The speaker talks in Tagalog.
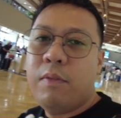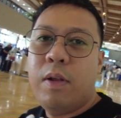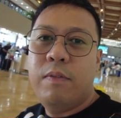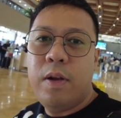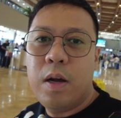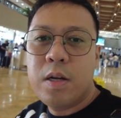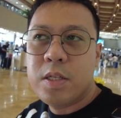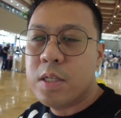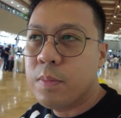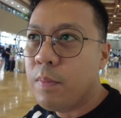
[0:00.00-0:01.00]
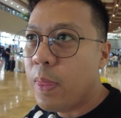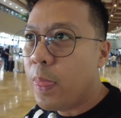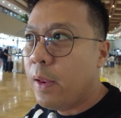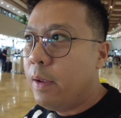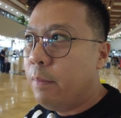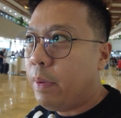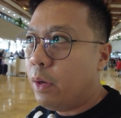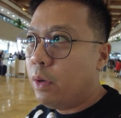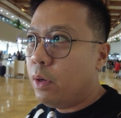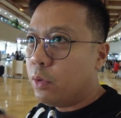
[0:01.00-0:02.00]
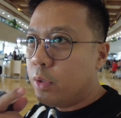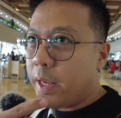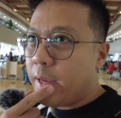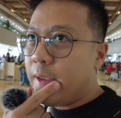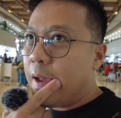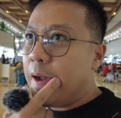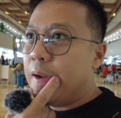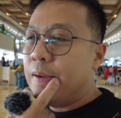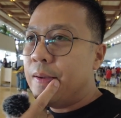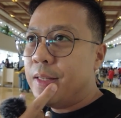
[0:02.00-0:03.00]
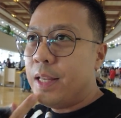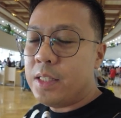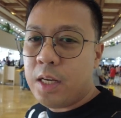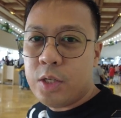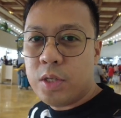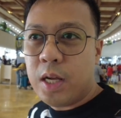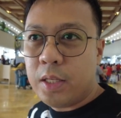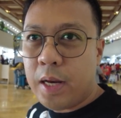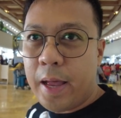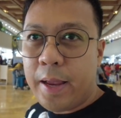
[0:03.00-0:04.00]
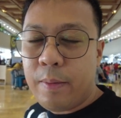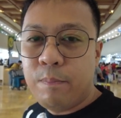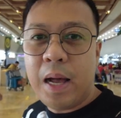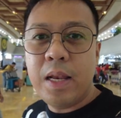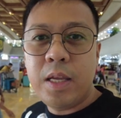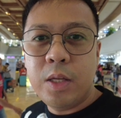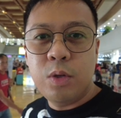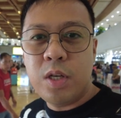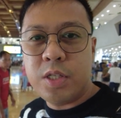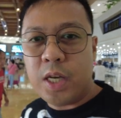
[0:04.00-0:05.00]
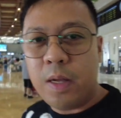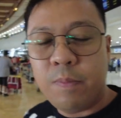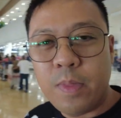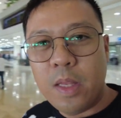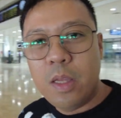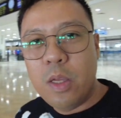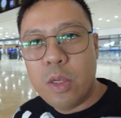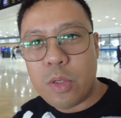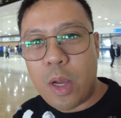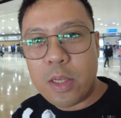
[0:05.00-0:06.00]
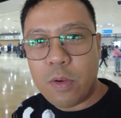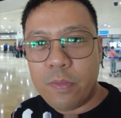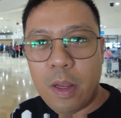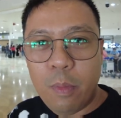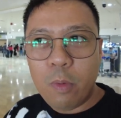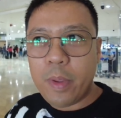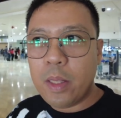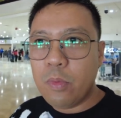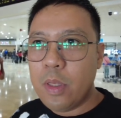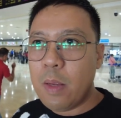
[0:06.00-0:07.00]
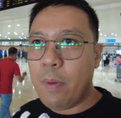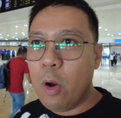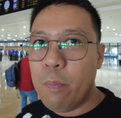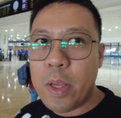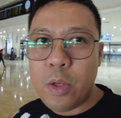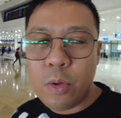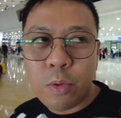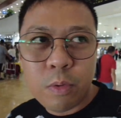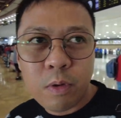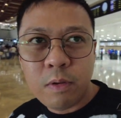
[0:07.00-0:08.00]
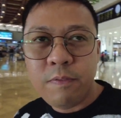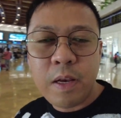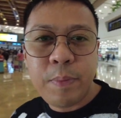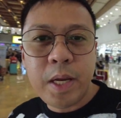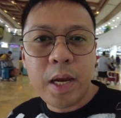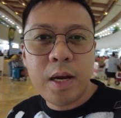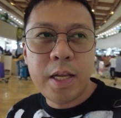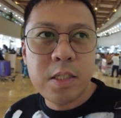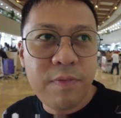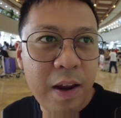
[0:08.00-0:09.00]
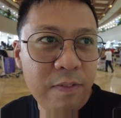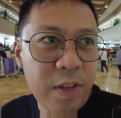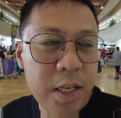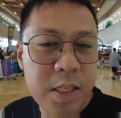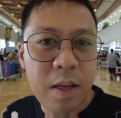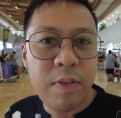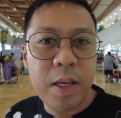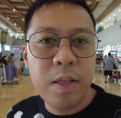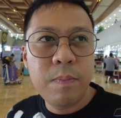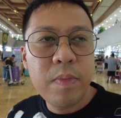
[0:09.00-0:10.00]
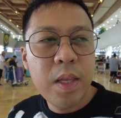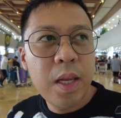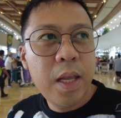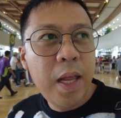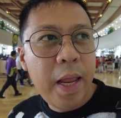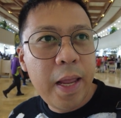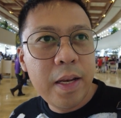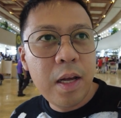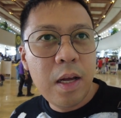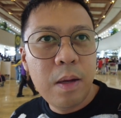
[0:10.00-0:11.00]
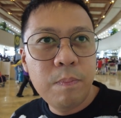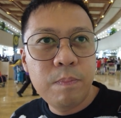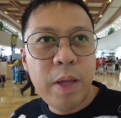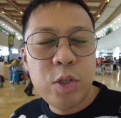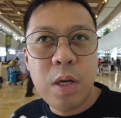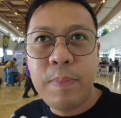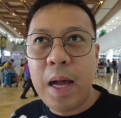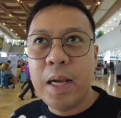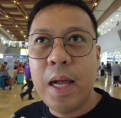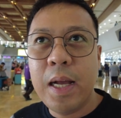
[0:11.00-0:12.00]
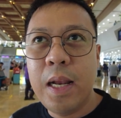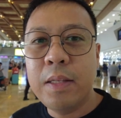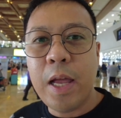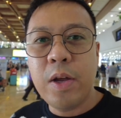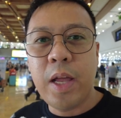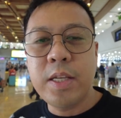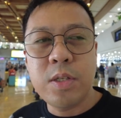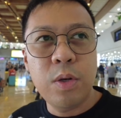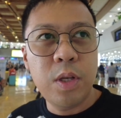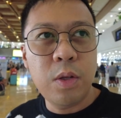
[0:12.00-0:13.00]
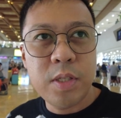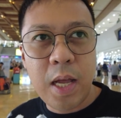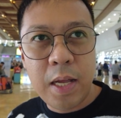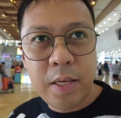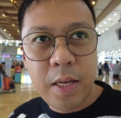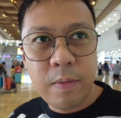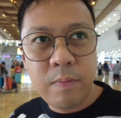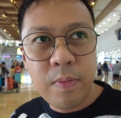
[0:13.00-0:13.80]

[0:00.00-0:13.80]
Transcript: travel vlogs pero today ang destination natin ay Bali, Indonesia so as of the moment, hindi pa open yung Philippine Airlines 537 and um, medyo napaaga-agalan tayo guys no, dito sa ating